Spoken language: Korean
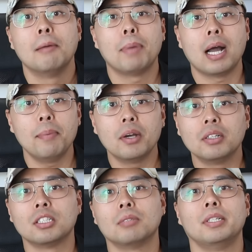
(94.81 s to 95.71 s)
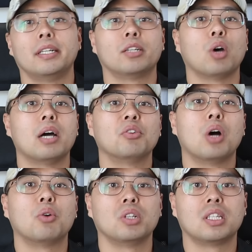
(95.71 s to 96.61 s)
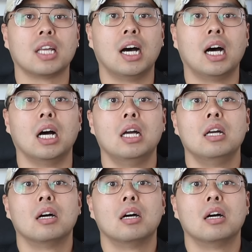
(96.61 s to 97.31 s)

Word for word: 파병을 지금 이렇게 또 하려고 하고 있다.